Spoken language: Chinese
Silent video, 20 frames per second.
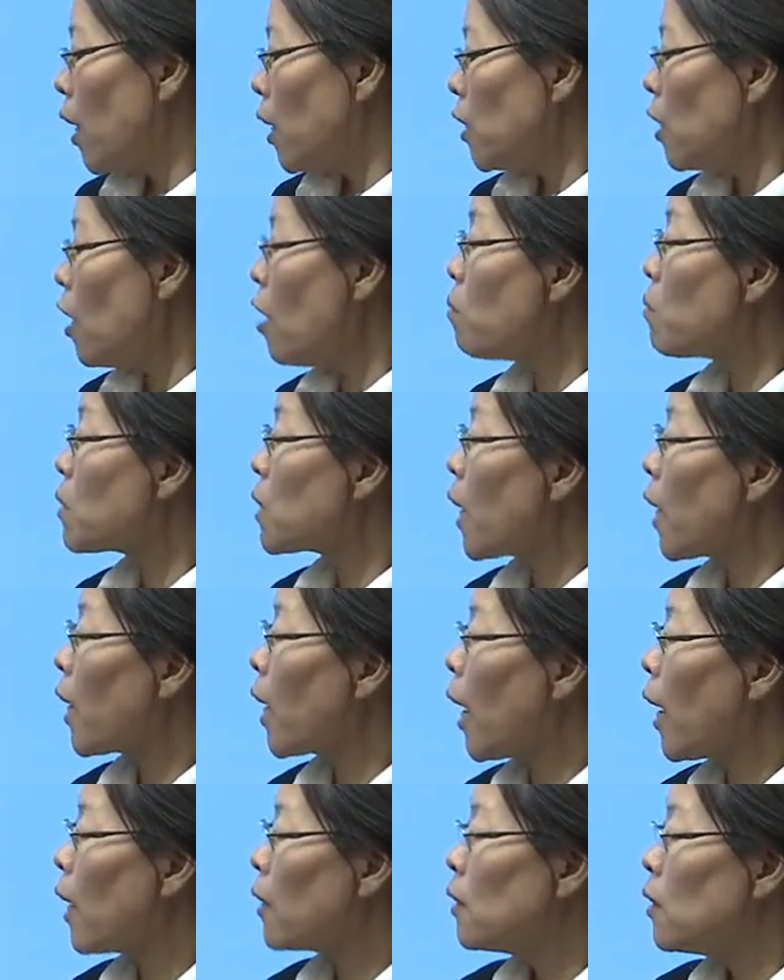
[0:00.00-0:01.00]
那我们再
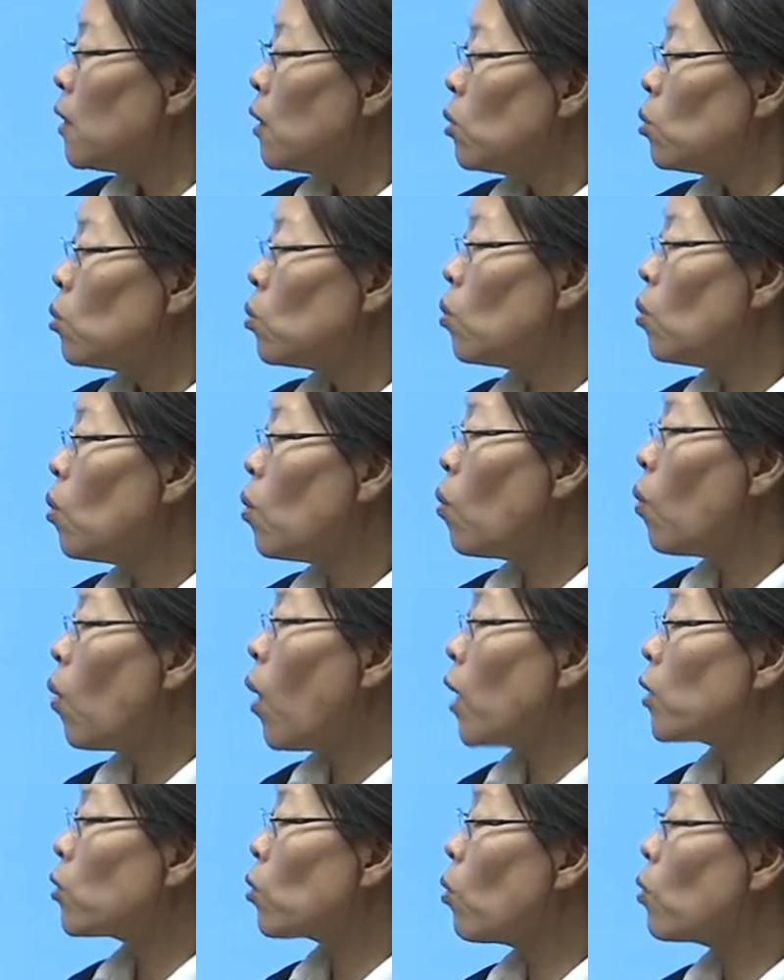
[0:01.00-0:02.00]
看，如
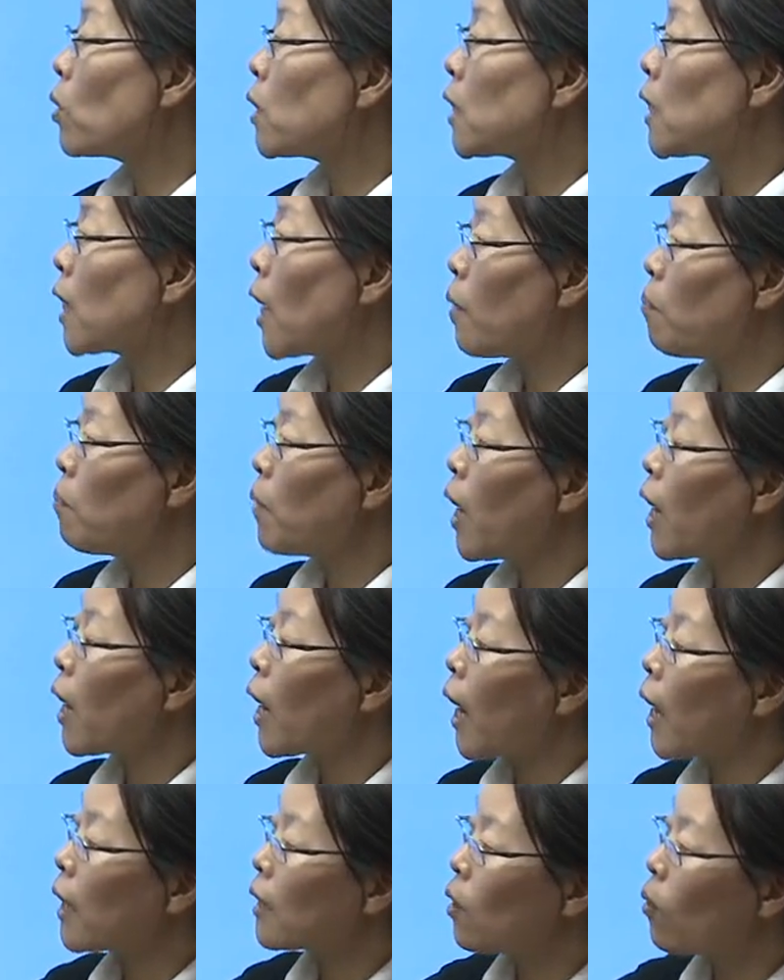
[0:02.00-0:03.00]
果从前面
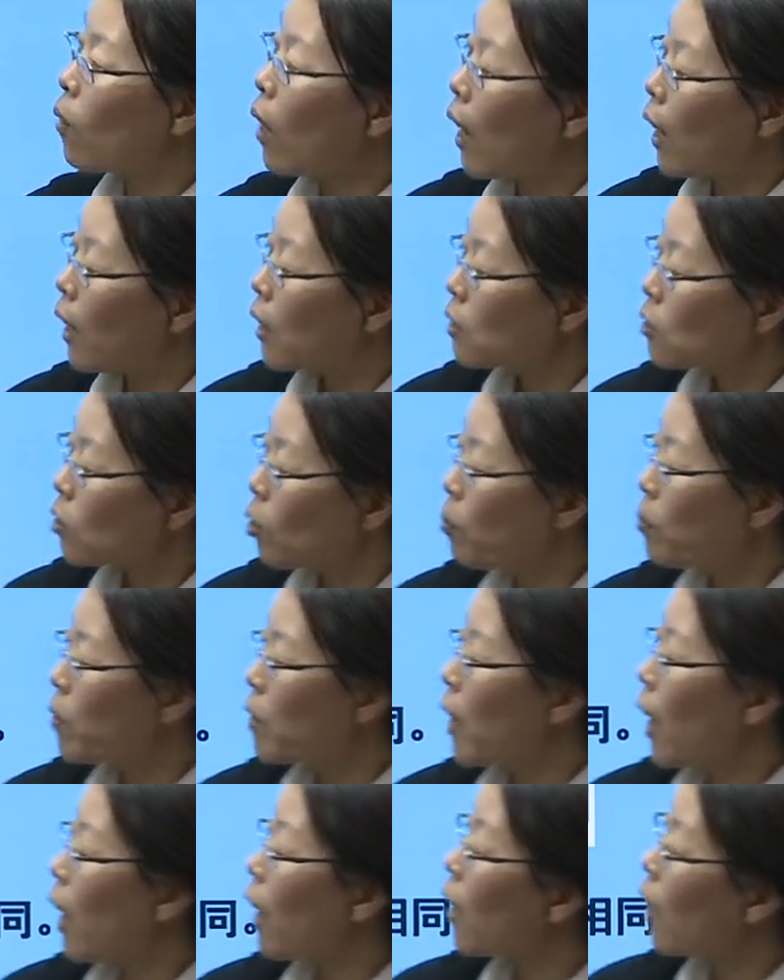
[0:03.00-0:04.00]
看的话就不一
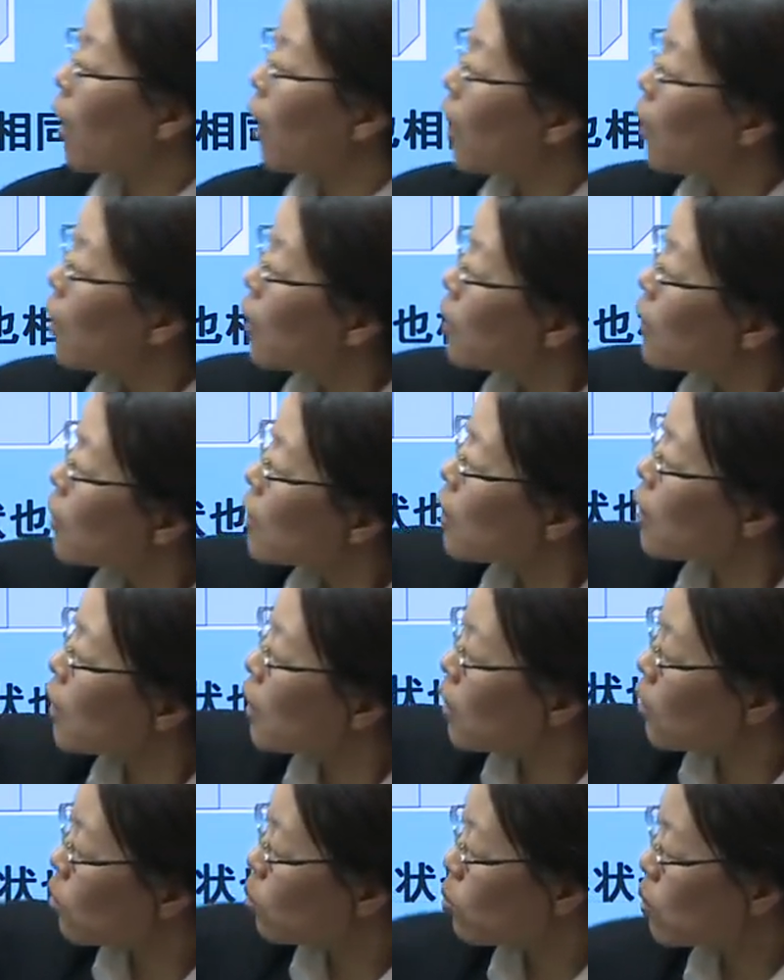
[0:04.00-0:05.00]
样了。第一
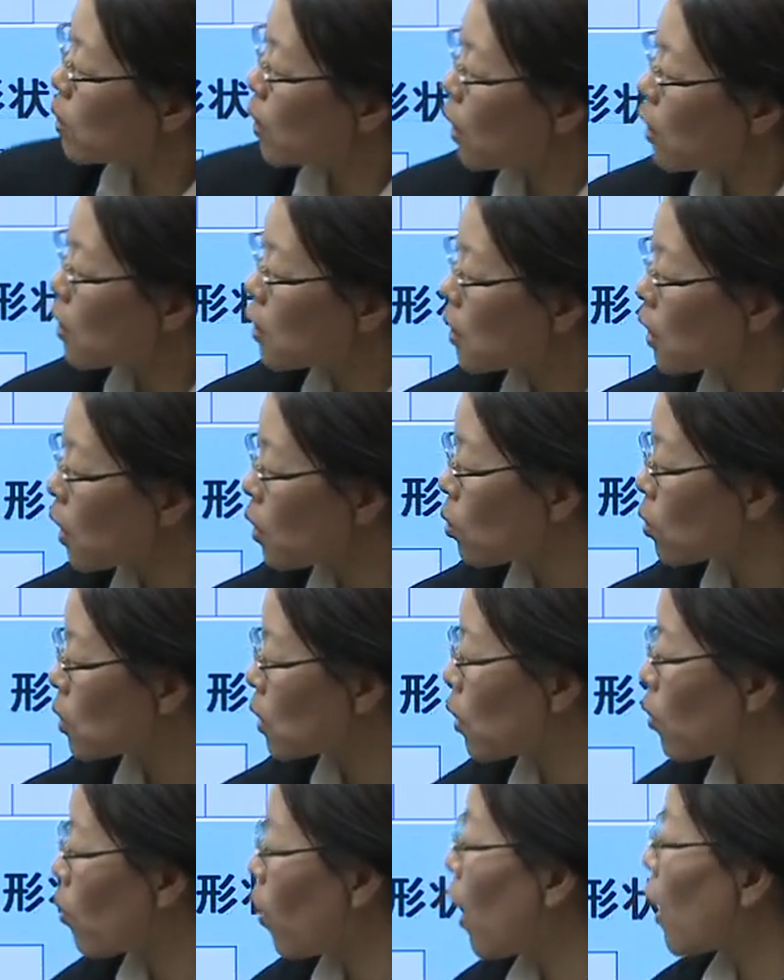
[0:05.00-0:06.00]
个图形是这种
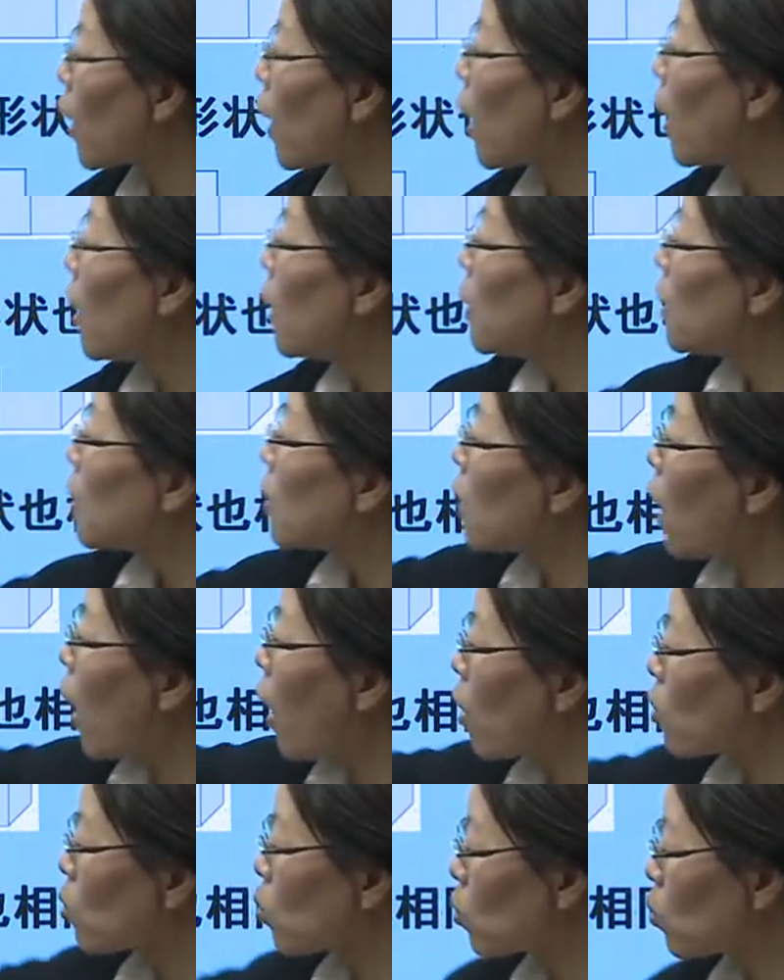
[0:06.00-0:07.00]
情况的，第
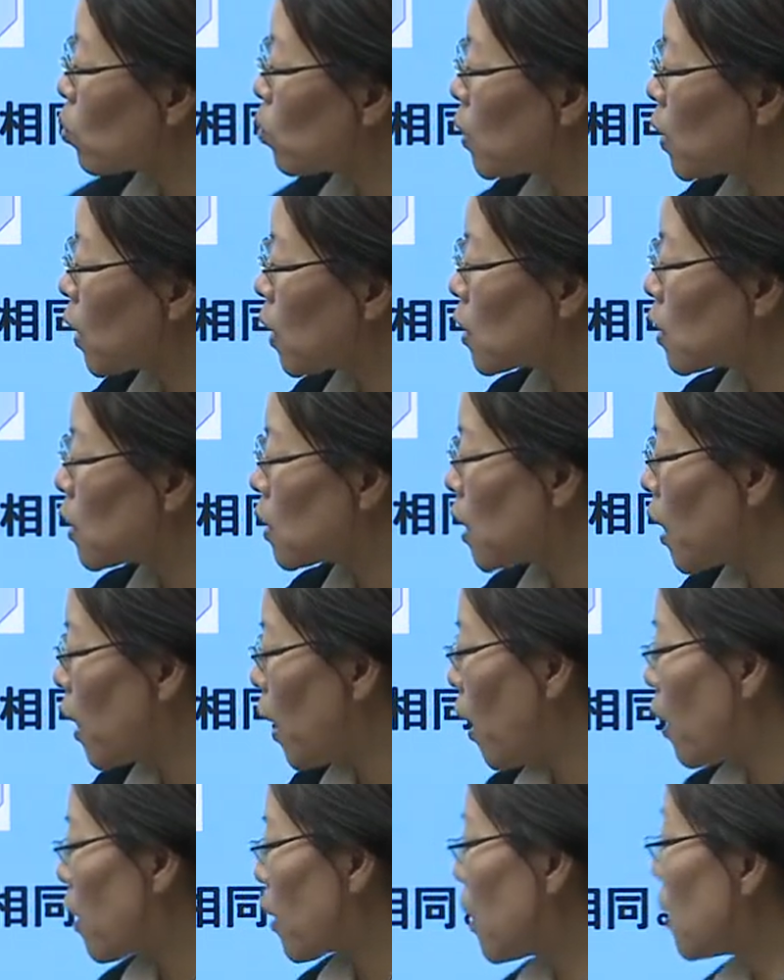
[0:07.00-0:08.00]
二种图形是这
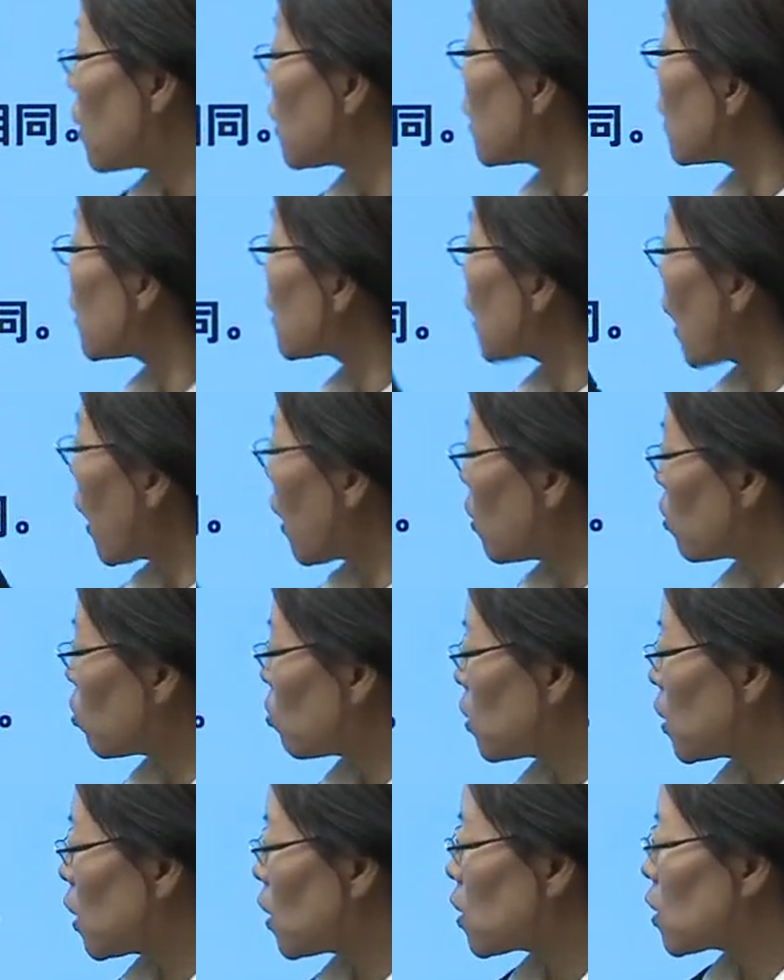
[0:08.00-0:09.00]
样的，第三个图
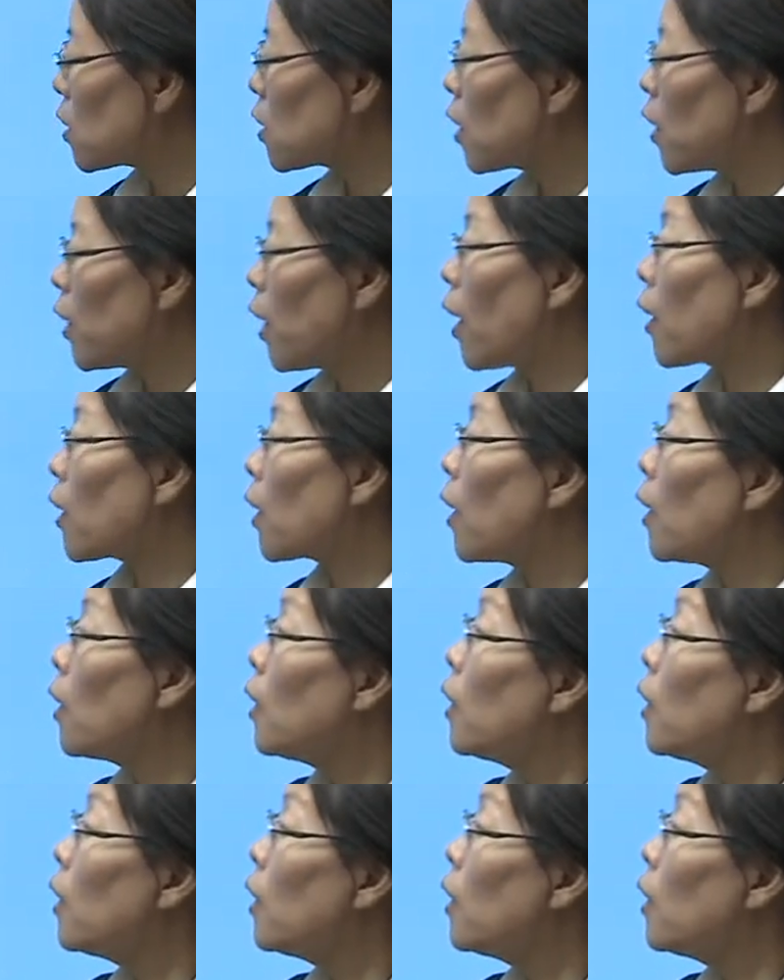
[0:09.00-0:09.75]
形是这样的。